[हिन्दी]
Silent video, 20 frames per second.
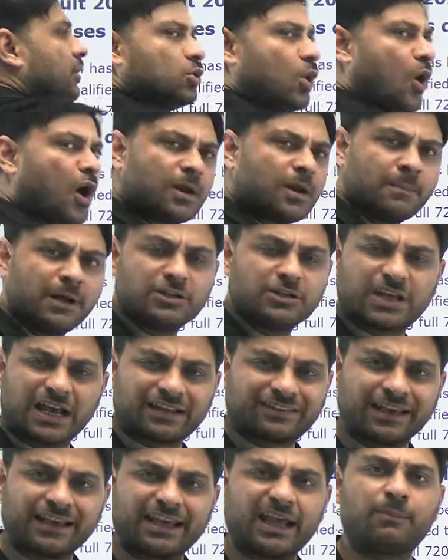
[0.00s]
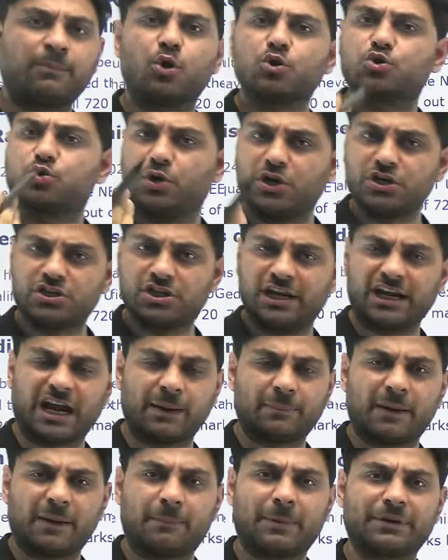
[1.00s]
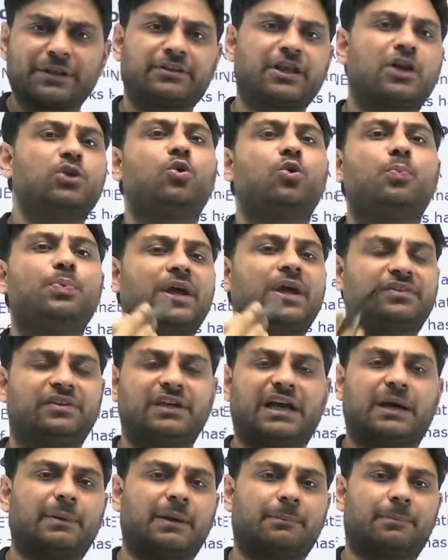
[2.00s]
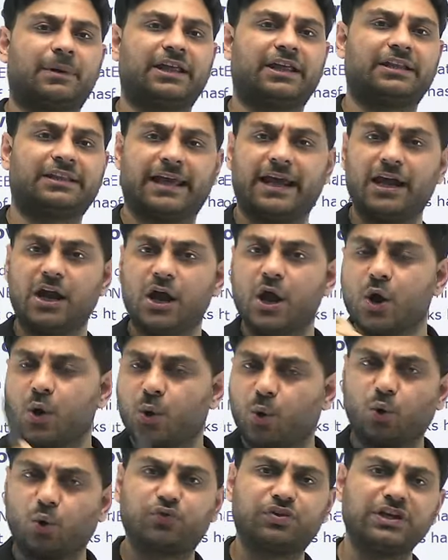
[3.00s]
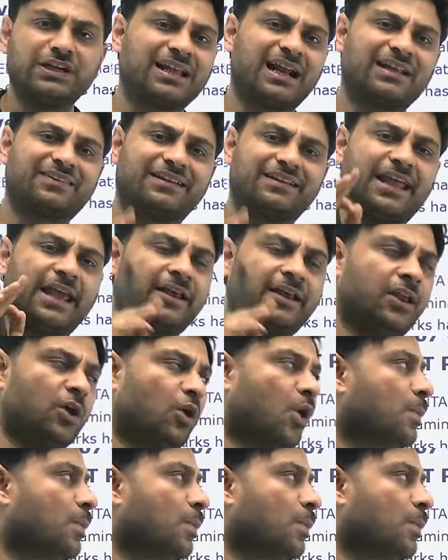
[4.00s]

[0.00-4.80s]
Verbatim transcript: नॉर्मल जैसे कि हम लोग जुडिशरी का पेपर देते हैं यूपीएससी का पेपर देते हैं उसी तरह से देखने